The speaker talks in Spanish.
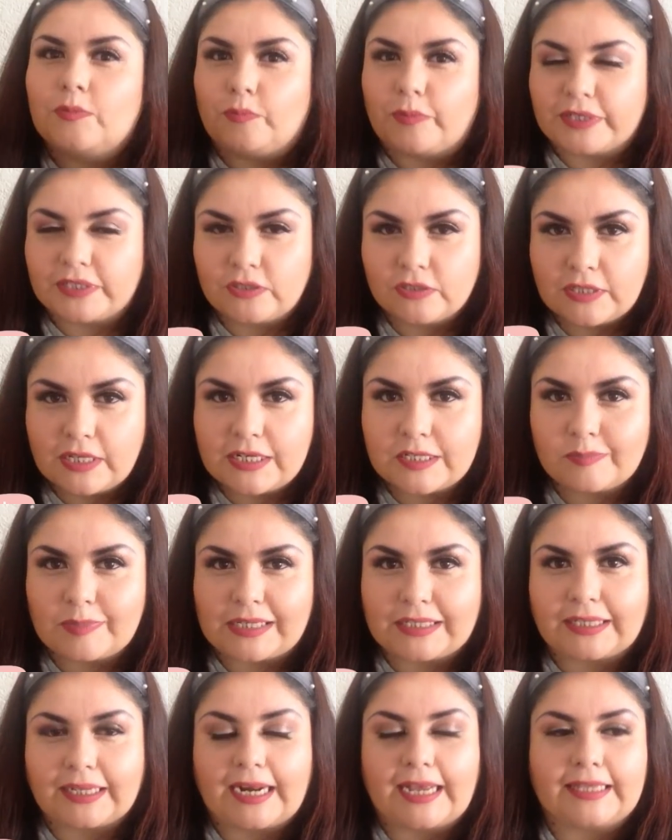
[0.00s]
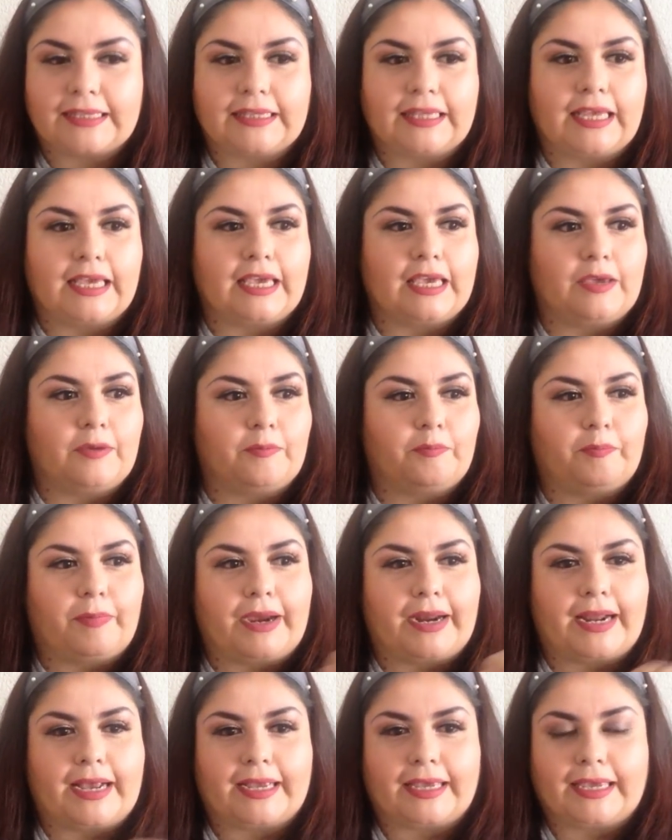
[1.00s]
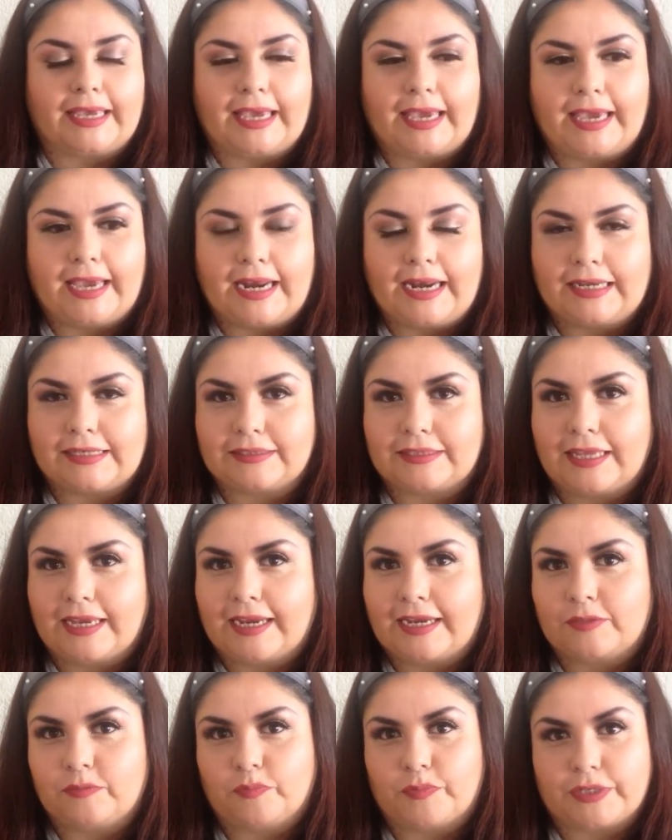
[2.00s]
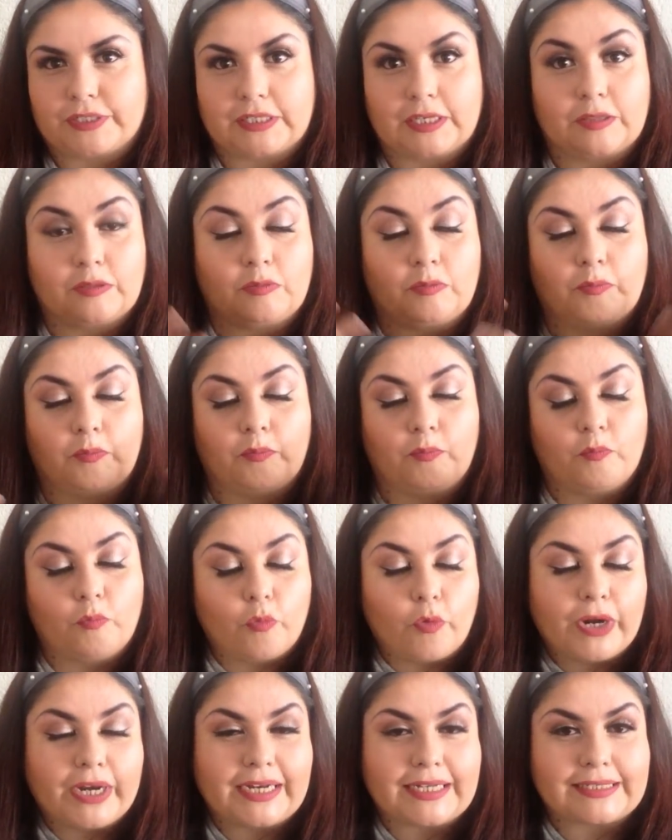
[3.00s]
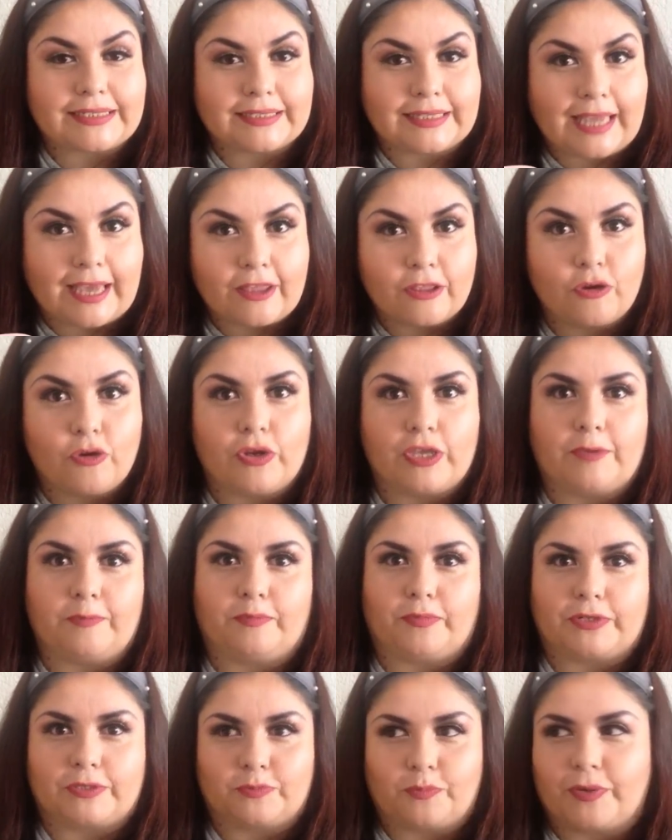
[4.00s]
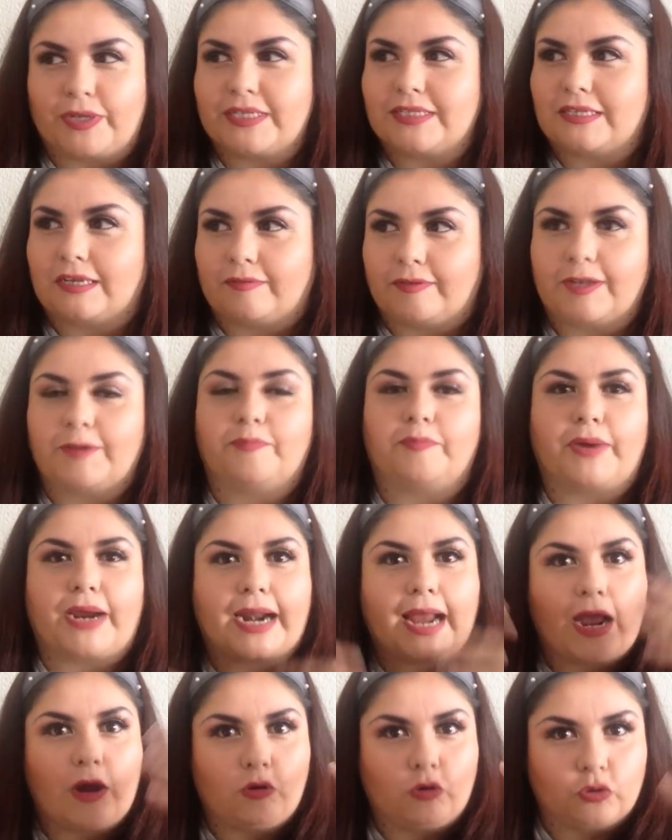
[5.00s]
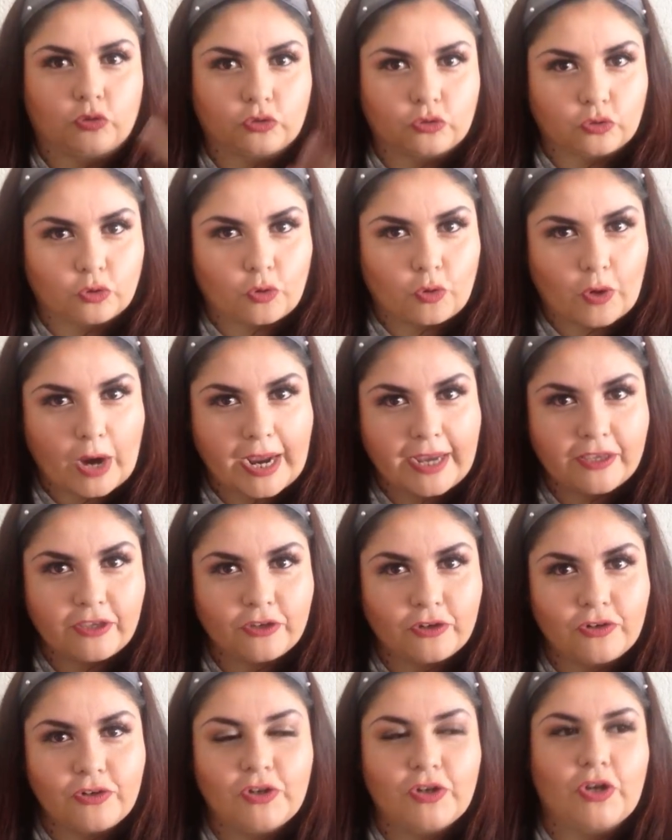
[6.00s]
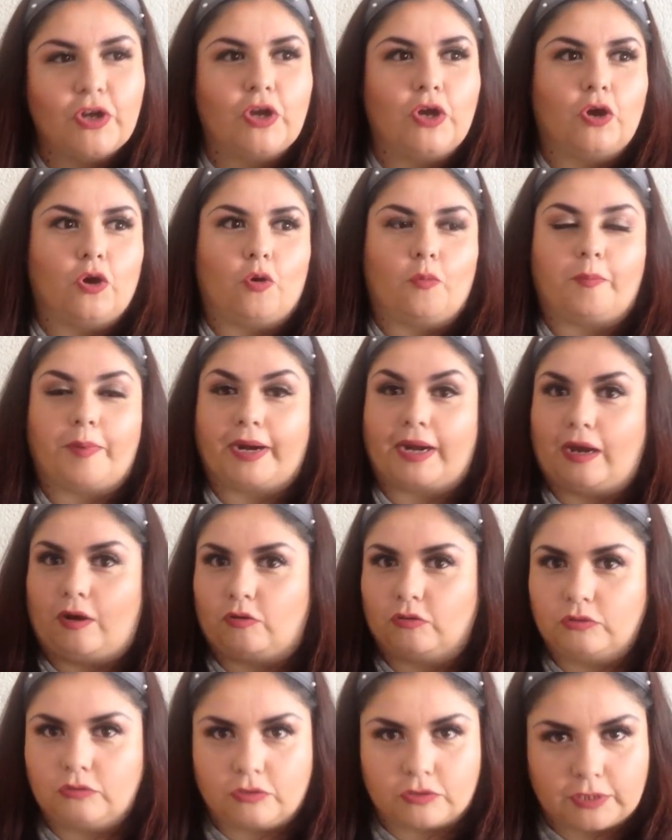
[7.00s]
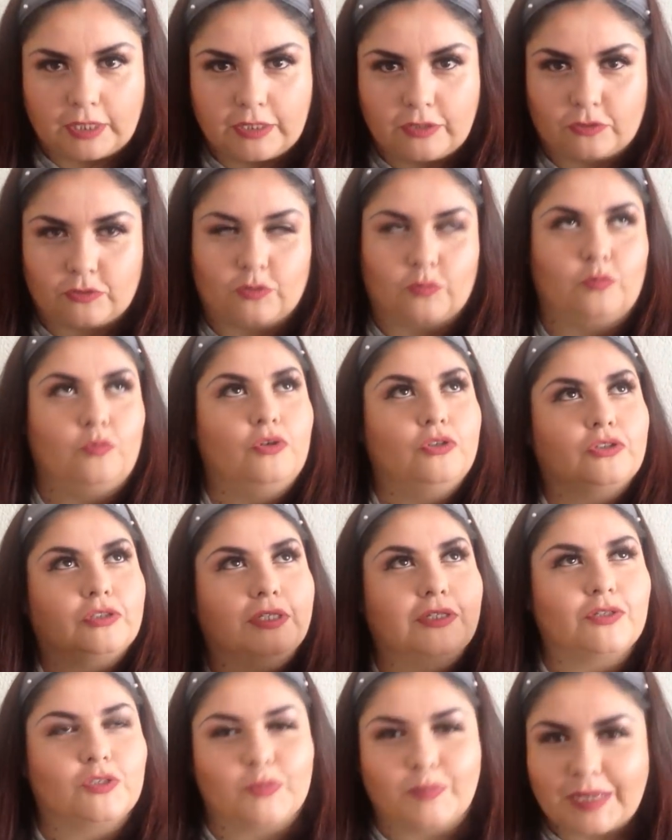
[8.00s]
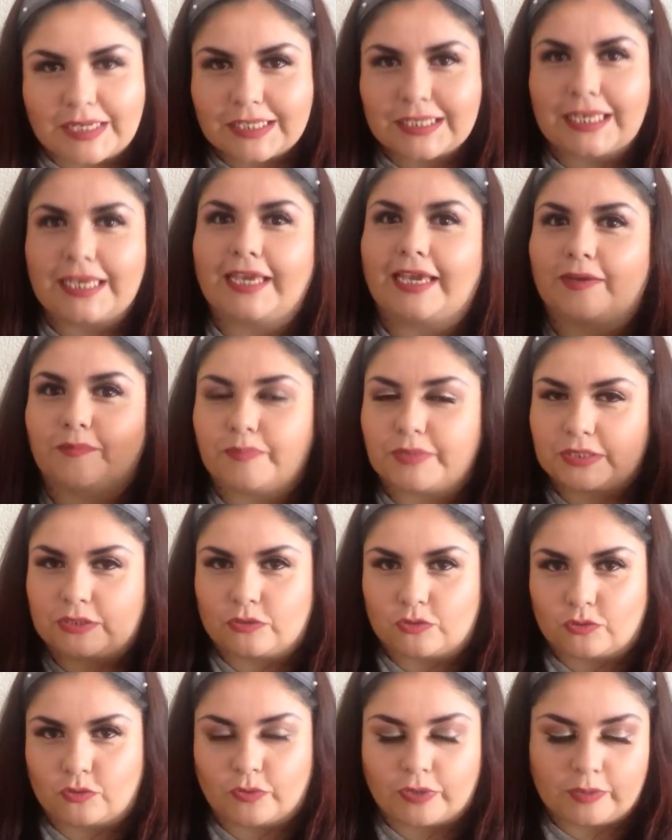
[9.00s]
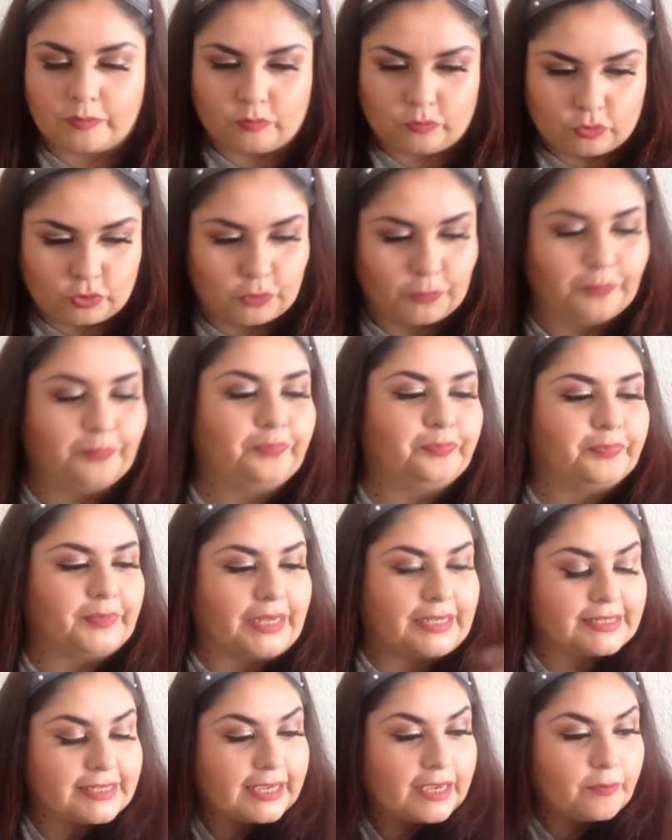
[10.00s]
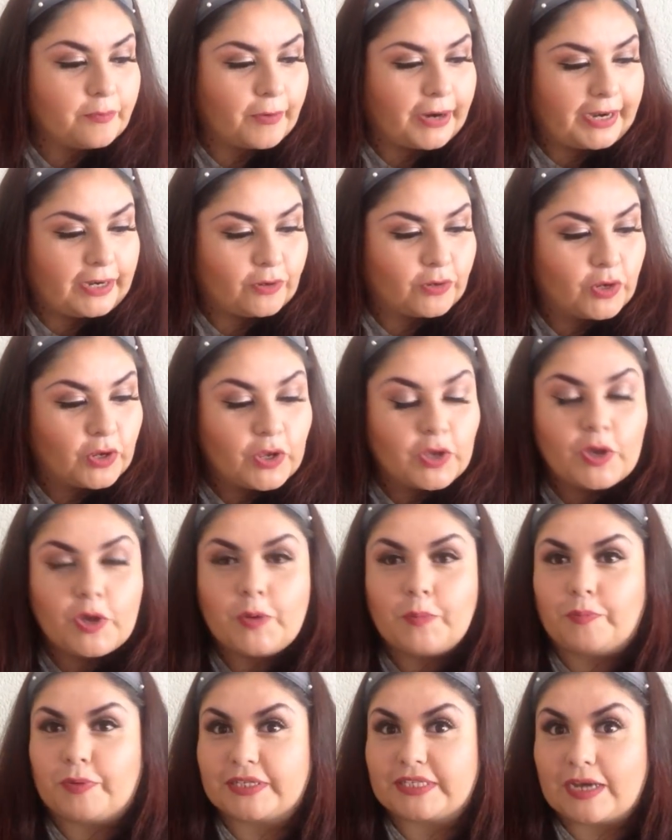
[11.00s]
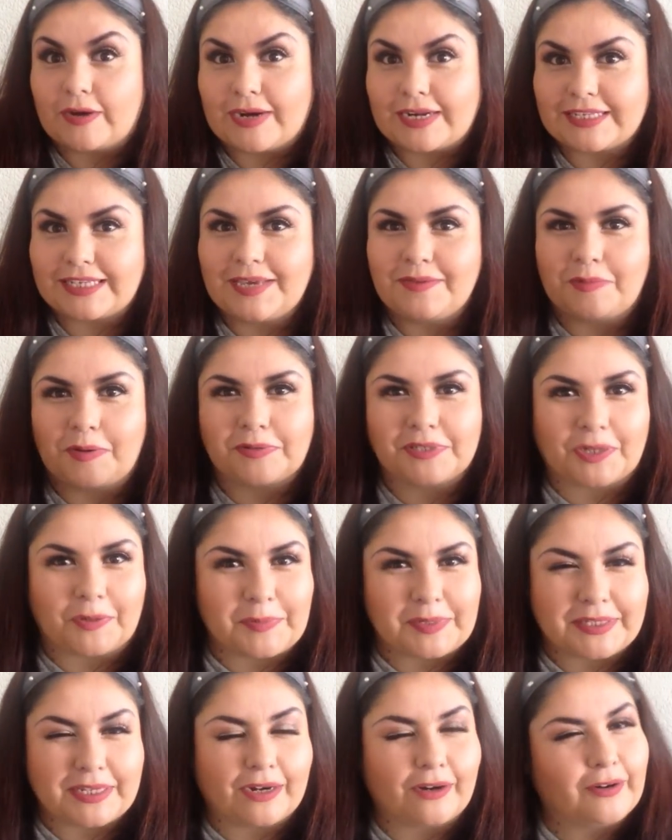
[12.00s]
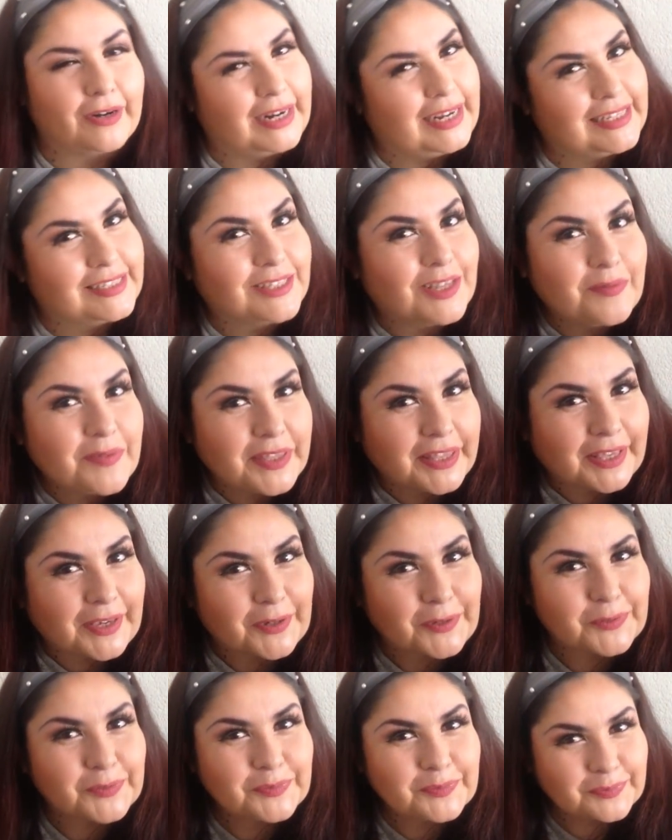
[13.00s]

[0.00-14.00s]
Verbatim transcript: pues no se les maltrate, para que las tengan pues en buen estado y pues puedan servir para otro año o para otros años, muchos años más y que pues nos duren mucho. Así que bueno, pues ahora sí, vamos a comenzar con este video.